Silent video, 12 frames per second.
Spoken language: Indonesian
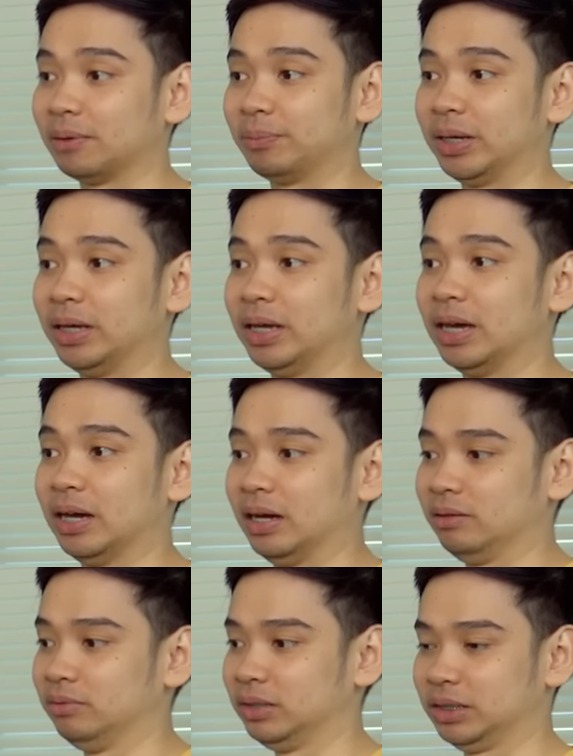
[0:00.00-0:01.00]
tapi ya
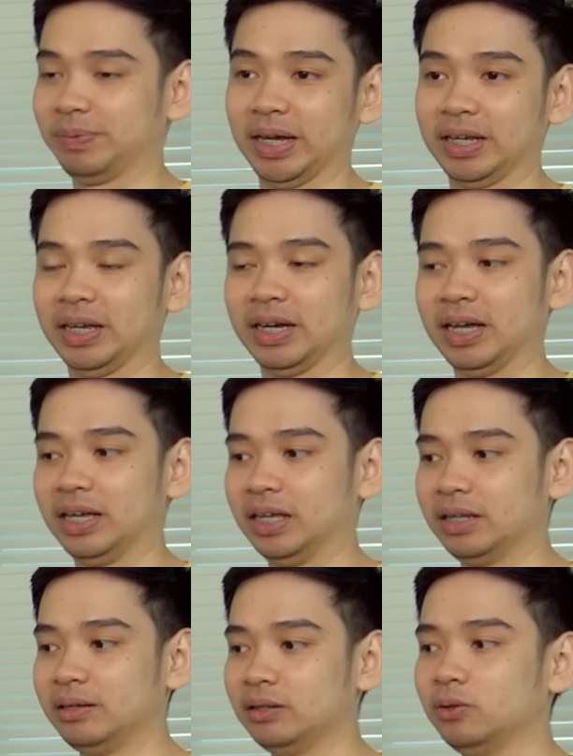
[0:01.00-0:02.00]
speknya kayak
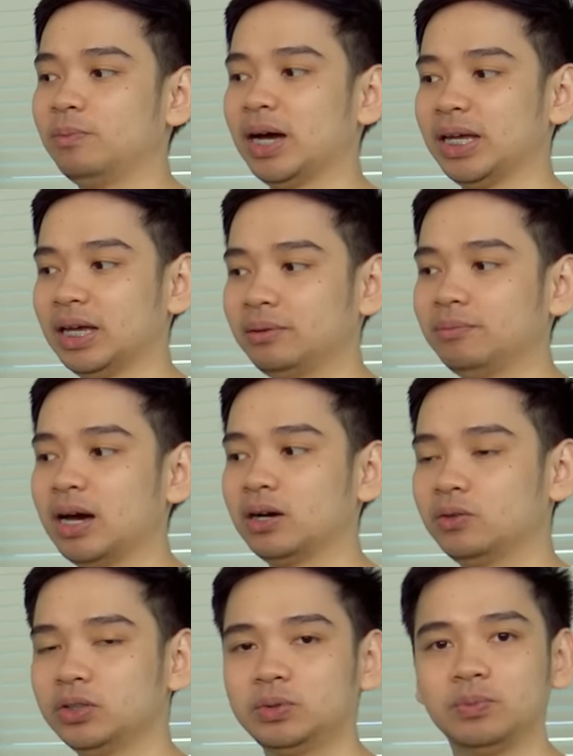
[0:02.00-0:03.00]
gini lumayan
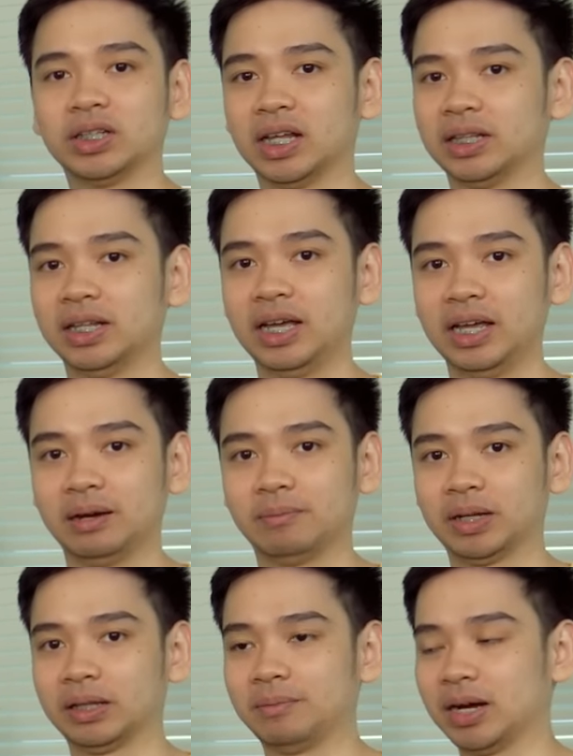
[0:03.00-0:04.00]
bagus buat Anda yang
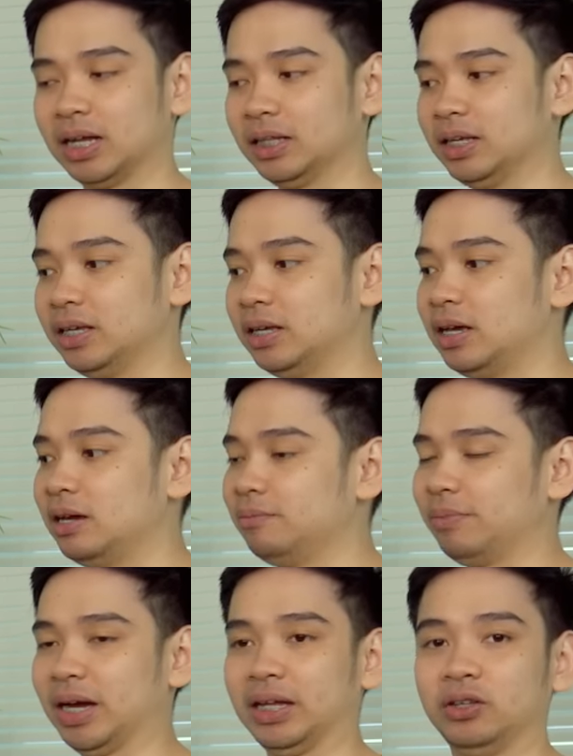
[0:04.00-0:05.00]
pertama kali
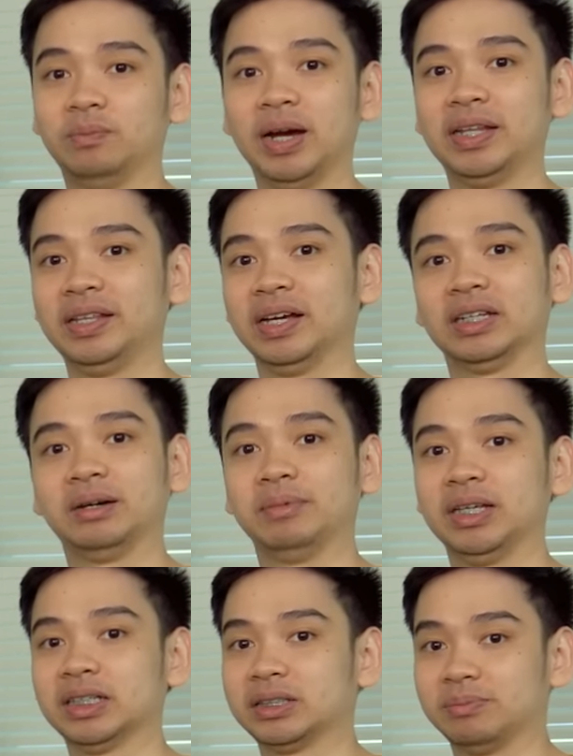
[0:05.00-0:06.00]
pengen nyobain yang
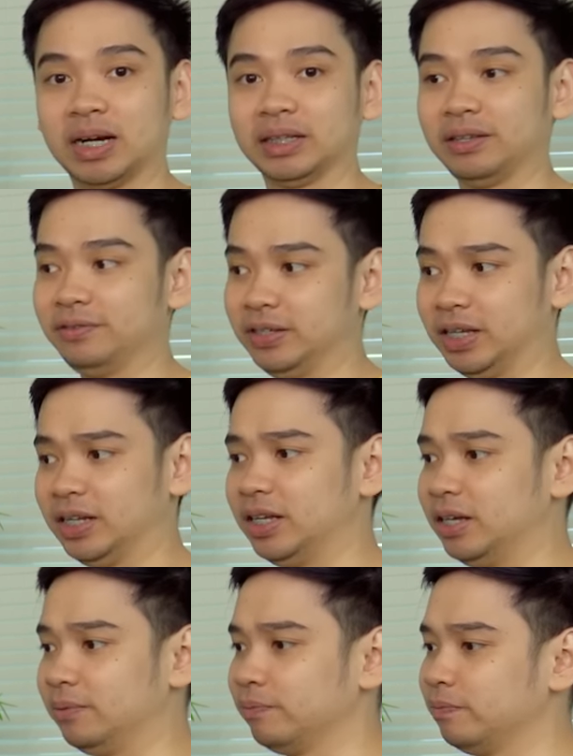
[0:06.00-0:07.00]
namanya smart TV.
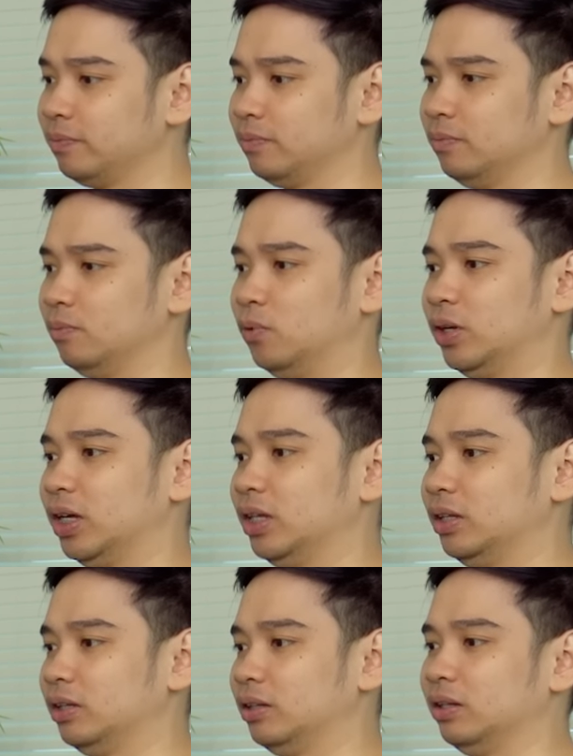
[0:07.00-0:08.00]
Jadi
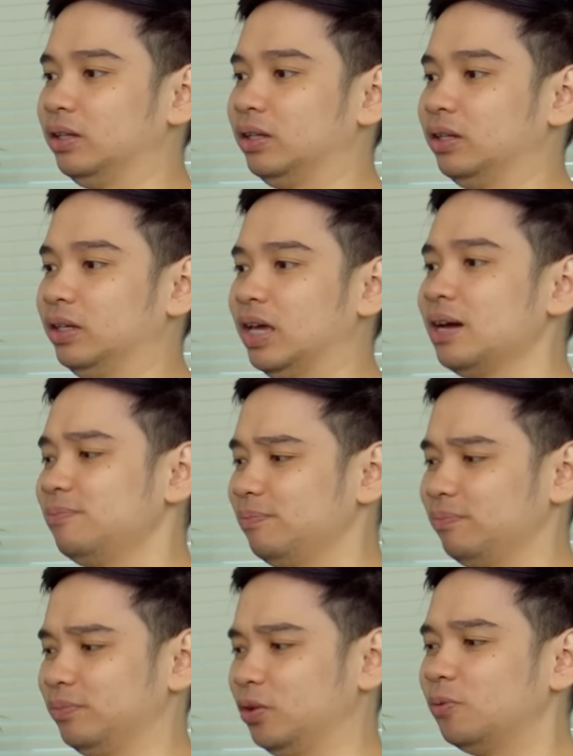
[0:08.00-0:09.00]
mungkin ya
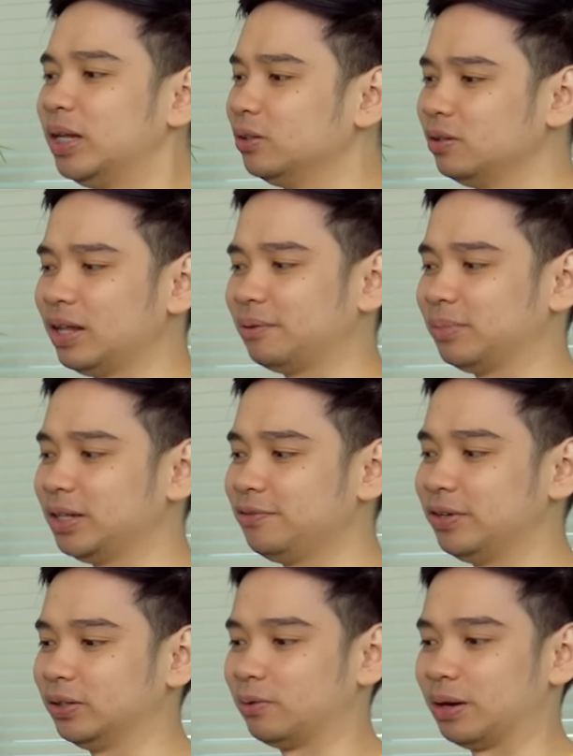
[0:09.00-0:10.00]
nyobain dulu yang penting
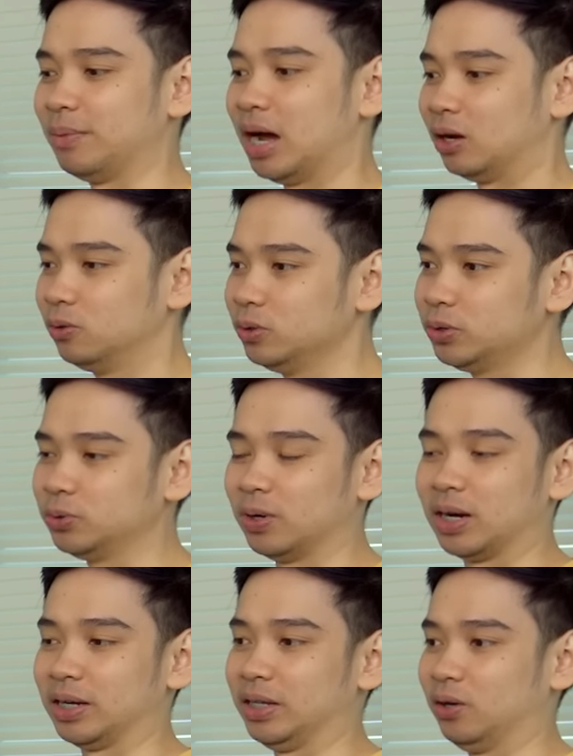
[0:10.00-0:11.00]
fiturnya bagus,
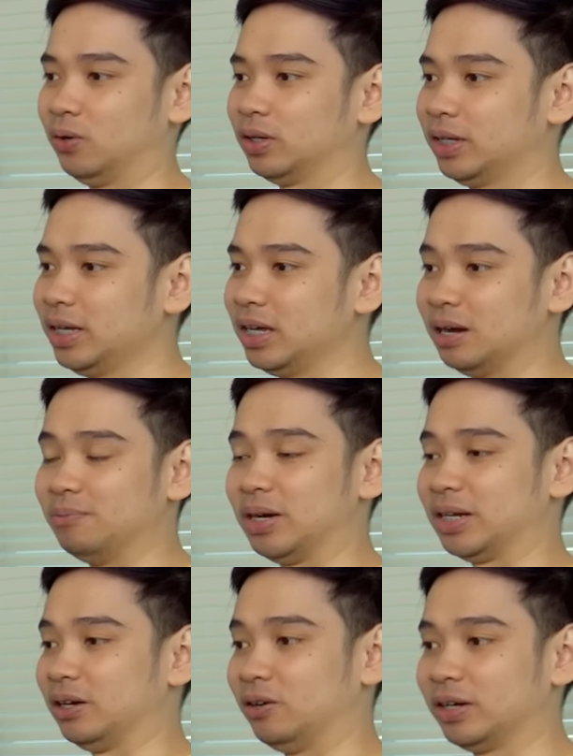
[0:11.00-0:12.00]
suaranya oke,
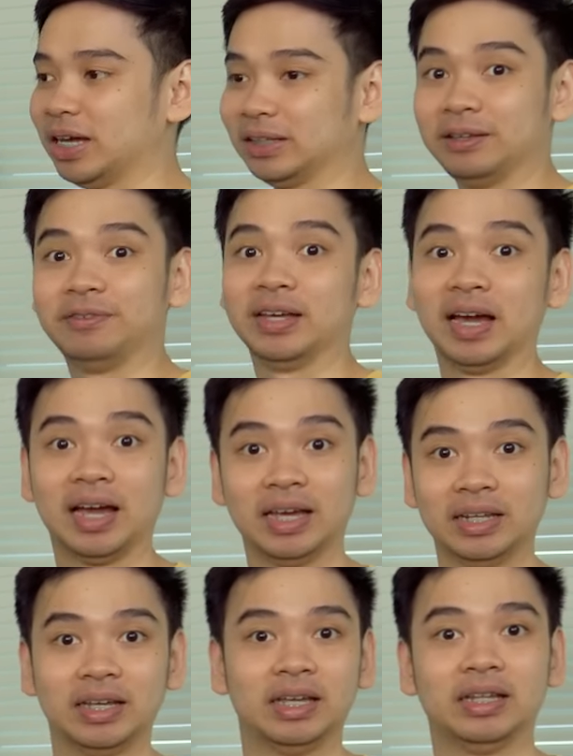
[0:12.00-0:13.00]
gambarnya oke TV kayak
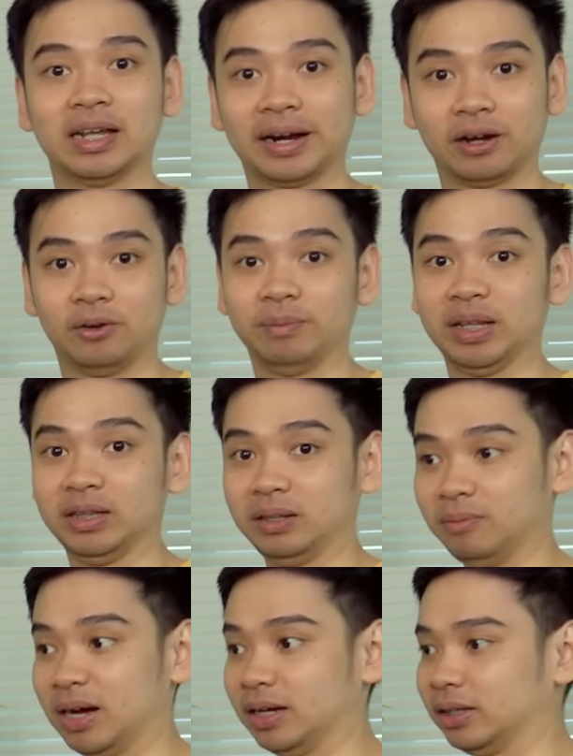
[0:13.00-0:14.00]
gini ini recommended
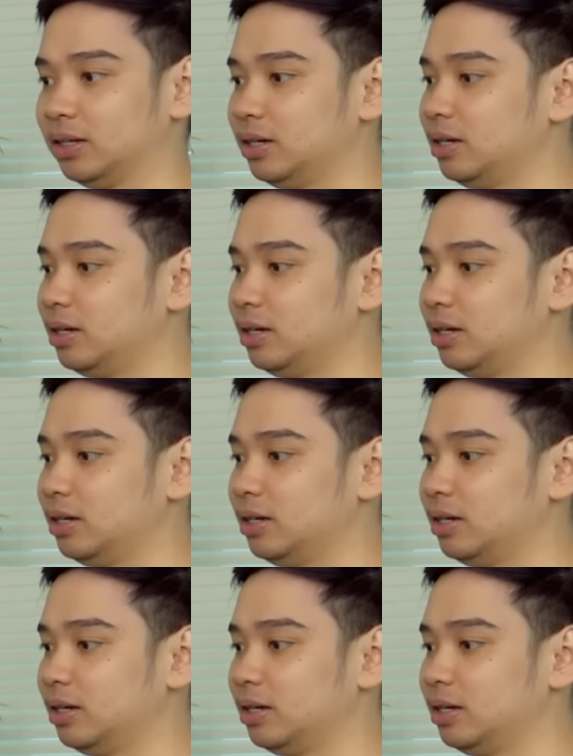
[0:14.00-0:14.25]
banget.